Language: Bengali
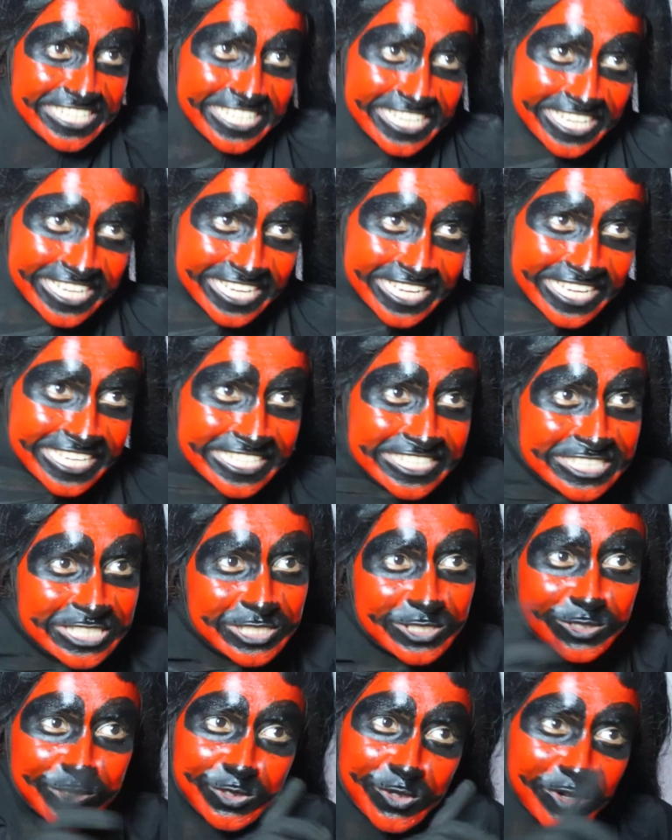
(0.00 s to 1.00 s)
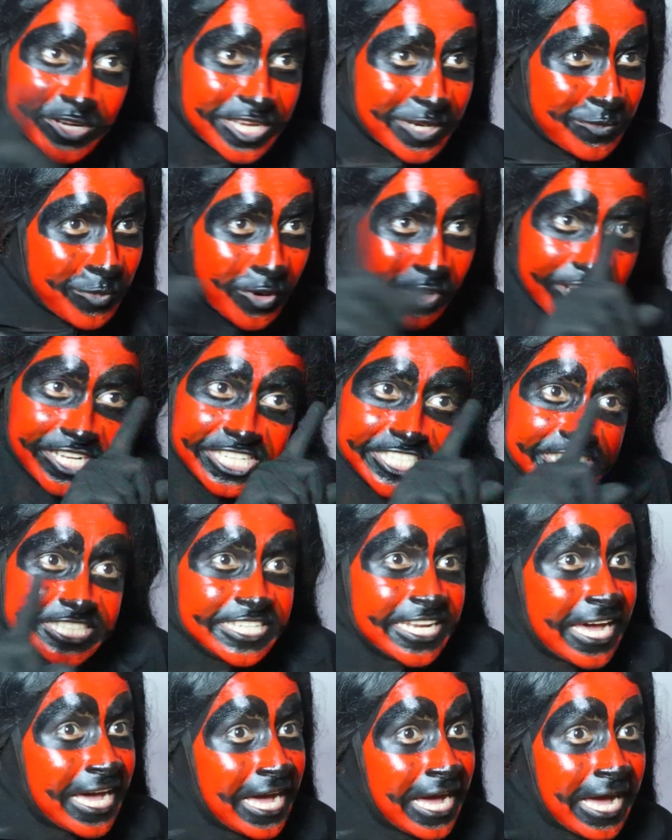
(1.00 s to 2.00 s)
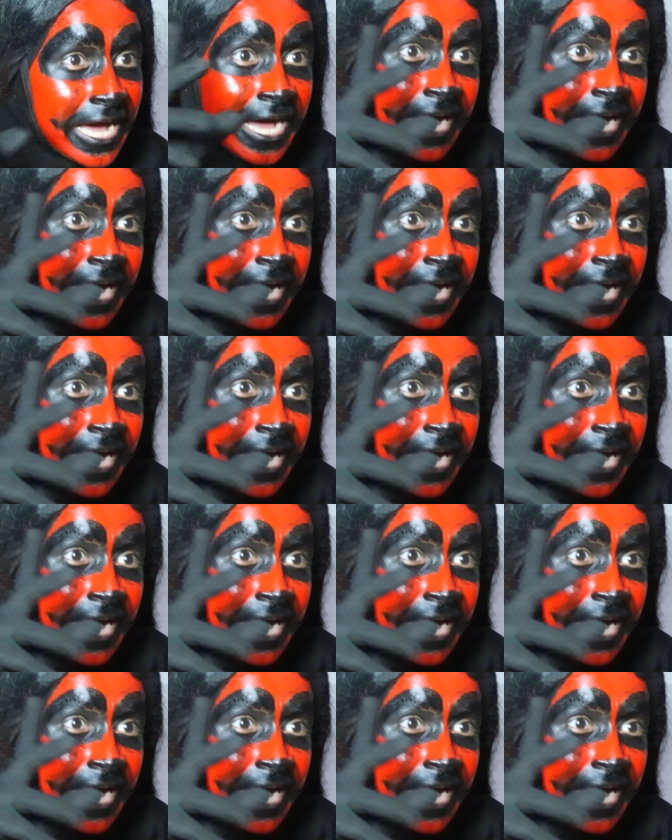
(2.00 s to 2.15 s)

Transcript: এই তুই ওকে বলিস না